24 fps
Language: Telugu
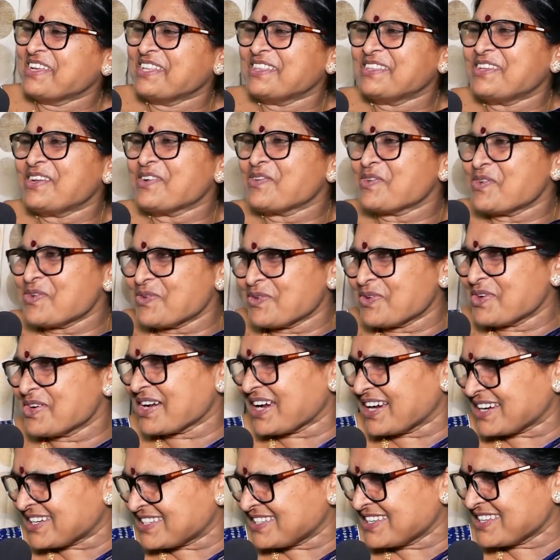ఇందులో కొన్ని
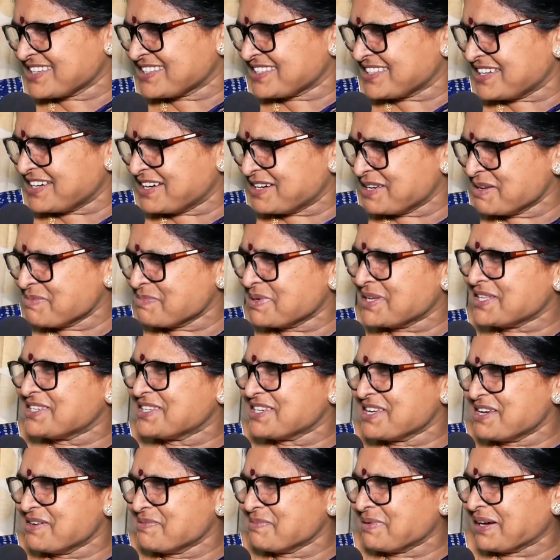కొన్ని కట్ చేసేయండి
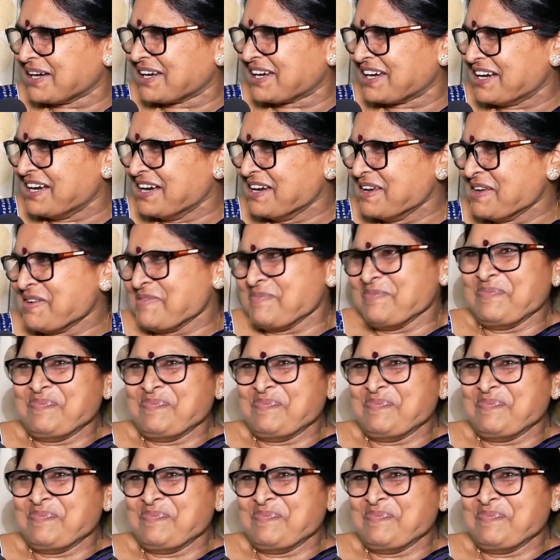మంచి అని పెట్టండి